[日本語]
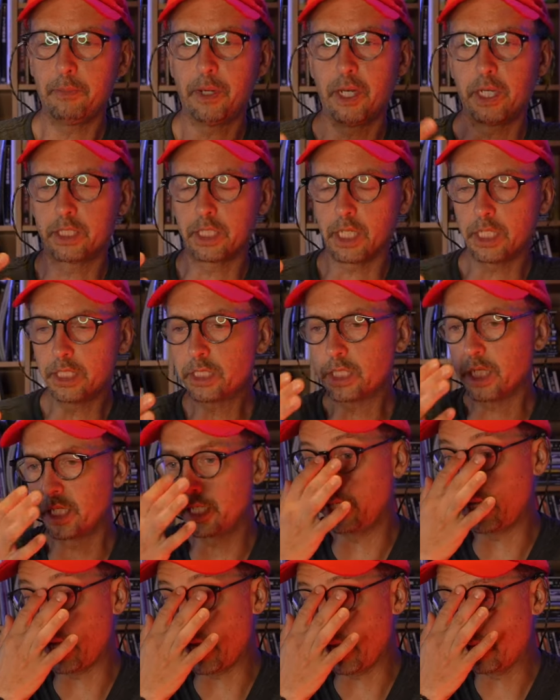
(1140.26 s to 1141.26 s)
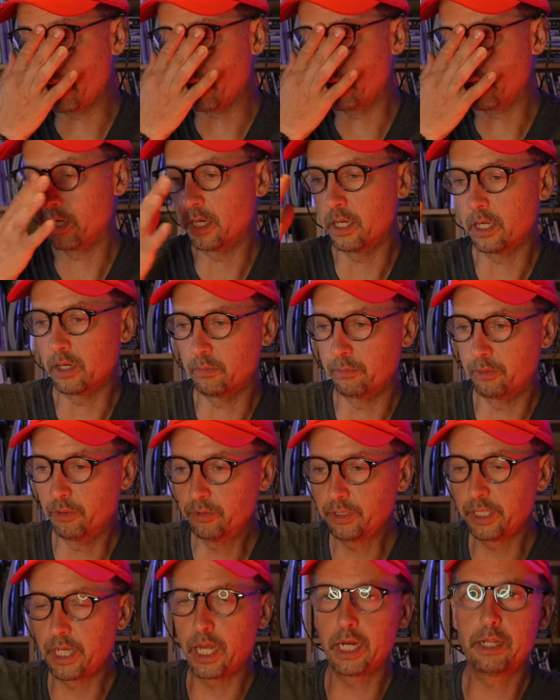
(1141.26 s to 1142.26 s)
まあ確かにねあの
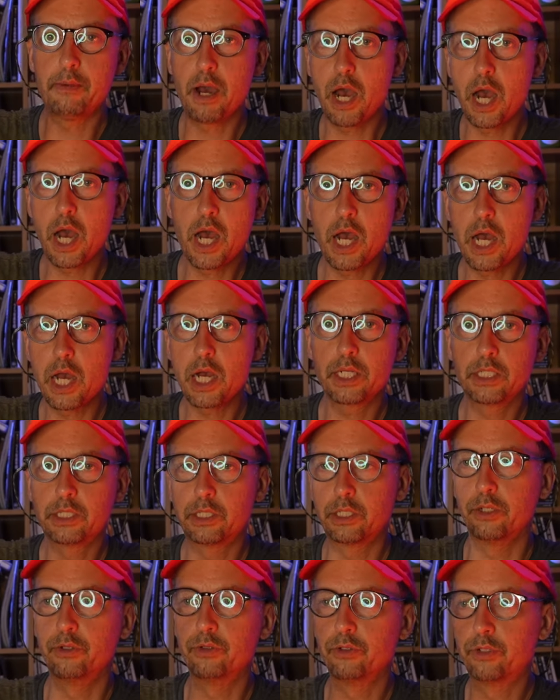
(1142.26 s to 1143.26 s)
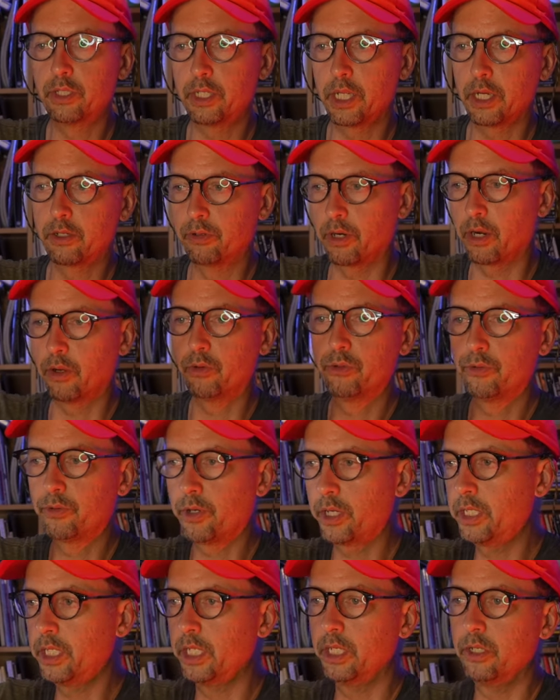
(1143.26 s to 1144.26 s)
僕やりますって言って
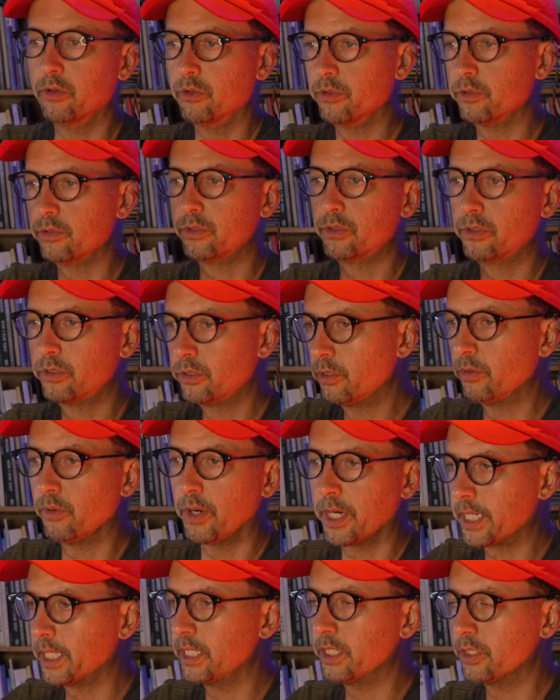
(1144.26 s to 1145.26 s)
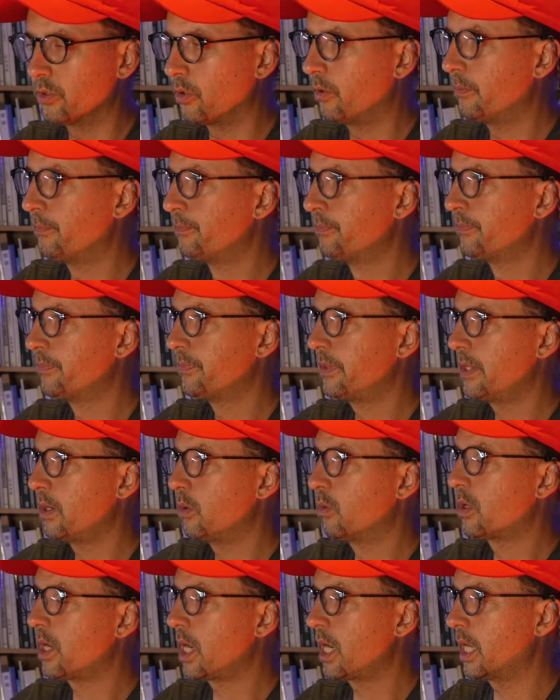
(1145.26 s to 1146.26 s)
クラウドファンディングをするわけでしょ。で
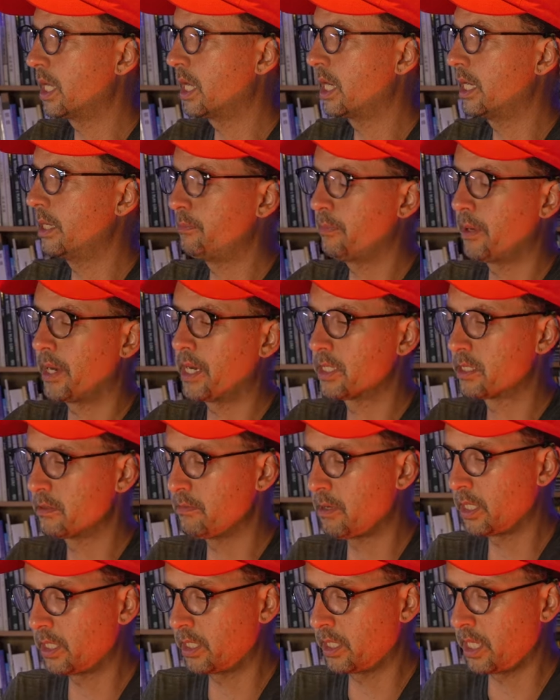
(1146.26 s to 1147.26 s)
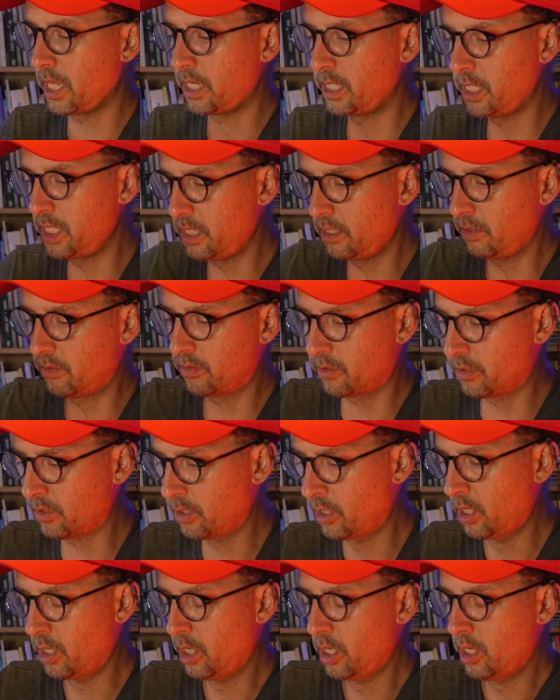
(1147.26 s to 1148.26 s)
お金がいっぱい集まってニール
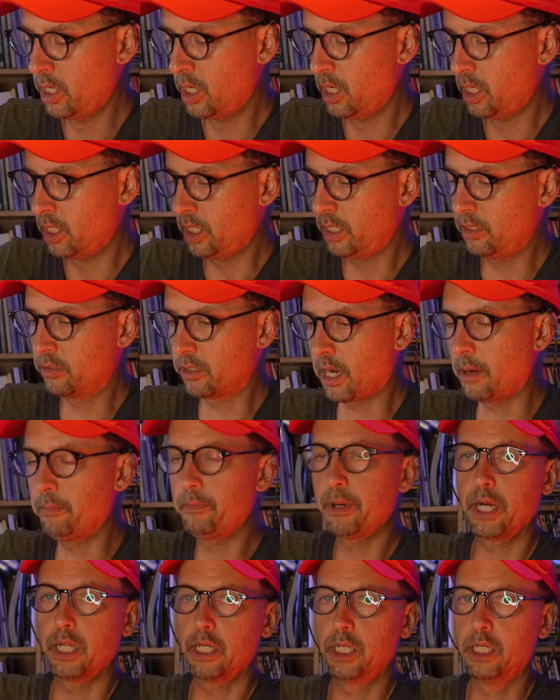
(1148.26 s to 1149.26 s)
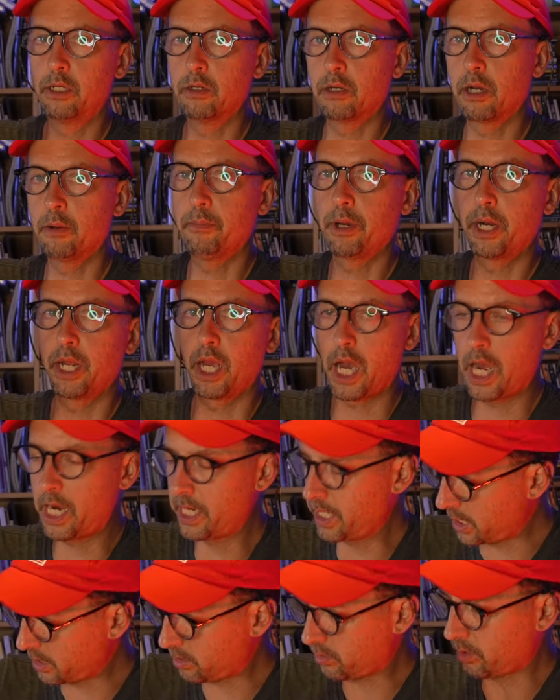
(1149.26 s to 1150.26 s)
ニール頑張れニール頑張れあ
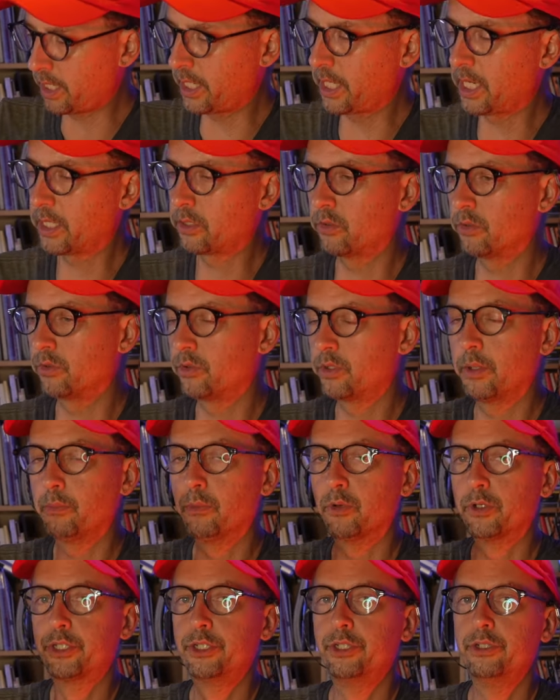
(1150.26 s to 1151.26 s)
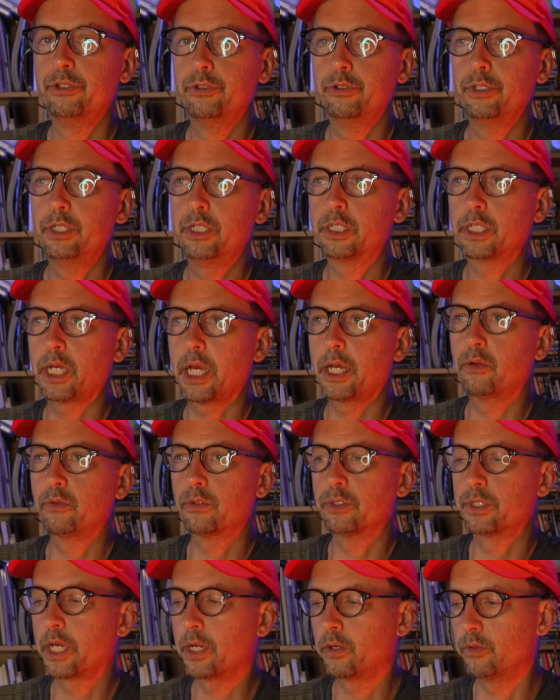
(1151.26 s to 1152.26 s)
りがとうありがとう」つってもう急に最後
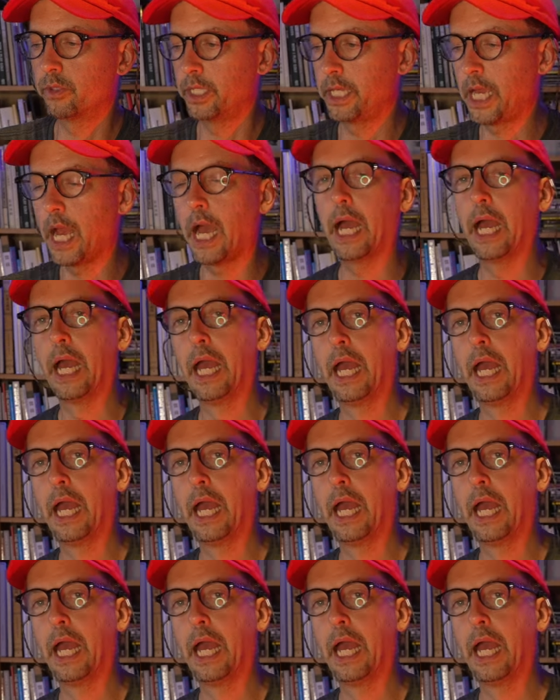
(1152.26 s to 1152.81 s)
の最後に「いや